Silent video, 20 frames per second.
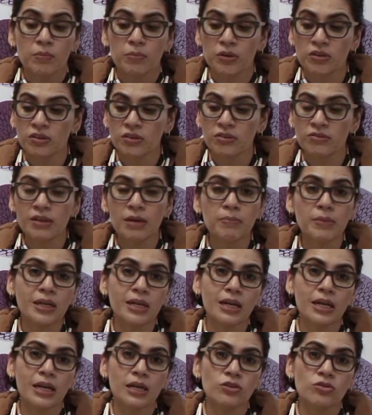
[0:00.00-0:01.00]
pues es
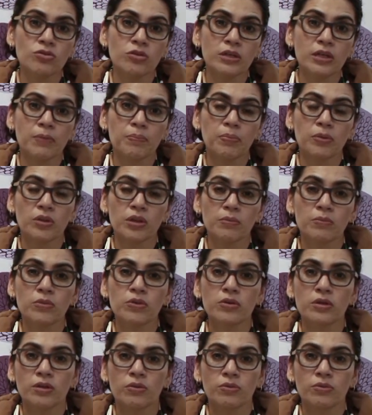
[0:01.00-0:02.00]
también el hecho en que
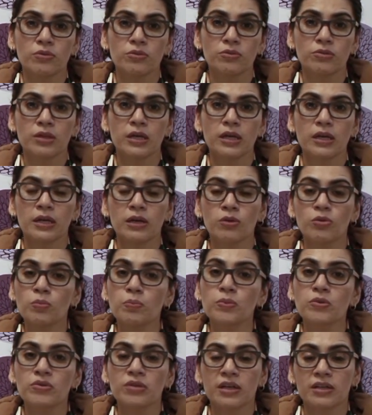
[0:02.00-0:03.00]
podemos reconocer
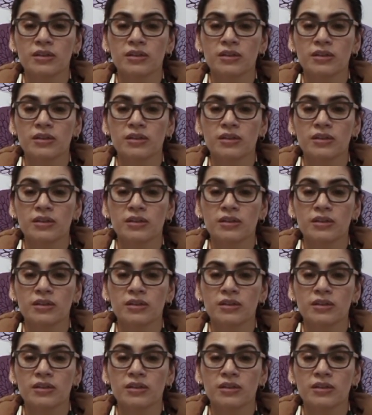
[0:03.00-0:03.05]
grupos